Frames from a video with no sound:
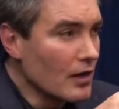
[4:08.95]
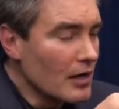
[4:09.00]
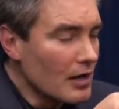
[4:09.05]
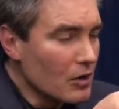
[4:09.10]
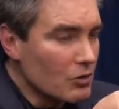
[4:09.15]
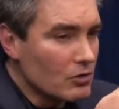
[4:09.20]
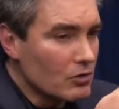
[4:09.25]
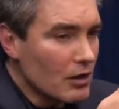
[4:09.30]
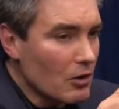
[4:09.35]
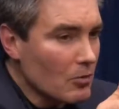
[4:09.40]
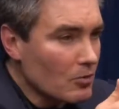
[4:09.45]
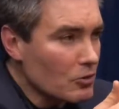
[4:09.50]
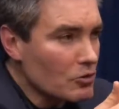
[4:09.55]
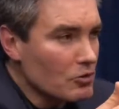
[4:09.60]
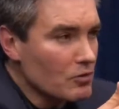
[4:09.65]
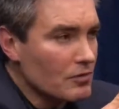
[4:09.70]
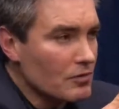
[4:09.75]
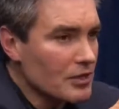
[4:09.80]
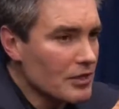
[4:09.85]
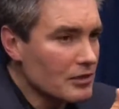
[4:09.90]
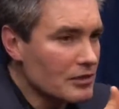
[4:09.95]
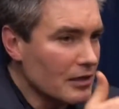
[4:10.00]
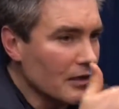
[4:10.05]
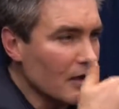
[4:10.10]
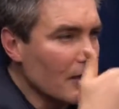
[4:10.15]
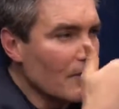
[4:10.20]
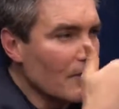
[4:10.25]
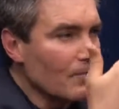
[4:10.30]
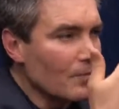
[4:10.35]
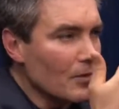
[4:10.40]
Eu, tenho, eu posso dividir assim.
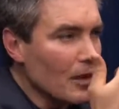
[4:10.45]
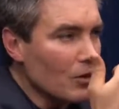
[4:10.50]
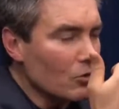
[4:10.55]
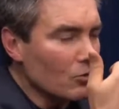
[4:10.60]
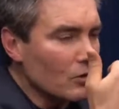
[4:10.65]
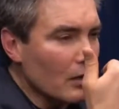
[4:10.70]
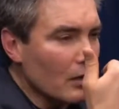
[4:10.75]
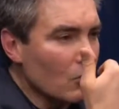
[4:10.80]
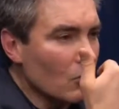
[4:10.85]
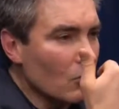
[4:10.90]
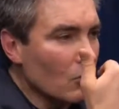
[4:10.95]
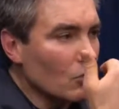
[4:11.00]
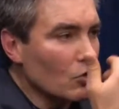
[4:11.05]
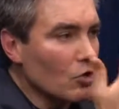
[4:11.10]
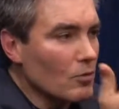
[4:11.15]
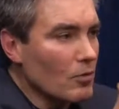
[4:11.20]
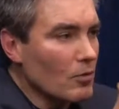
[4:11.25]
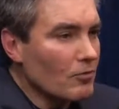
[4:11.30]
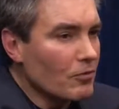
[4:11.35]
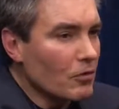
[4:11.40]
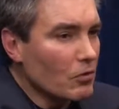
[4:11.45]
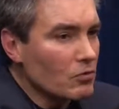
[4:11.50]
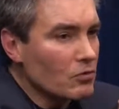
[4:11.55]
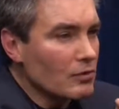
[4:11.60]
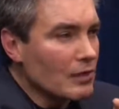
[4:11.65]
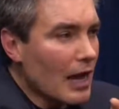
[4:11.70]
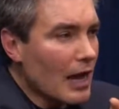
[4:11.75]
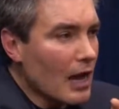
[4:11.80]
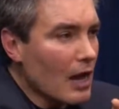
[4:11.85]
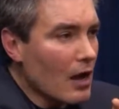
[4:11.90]
Eu tenho lobo
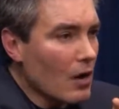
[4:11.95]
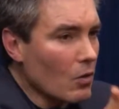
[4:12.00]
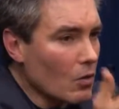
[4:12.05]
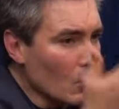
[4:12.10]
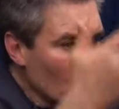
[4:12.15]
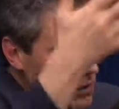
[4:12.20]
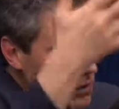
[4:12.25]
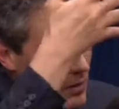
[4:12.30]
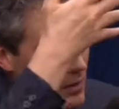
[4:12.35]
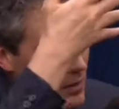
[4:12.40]
frontal,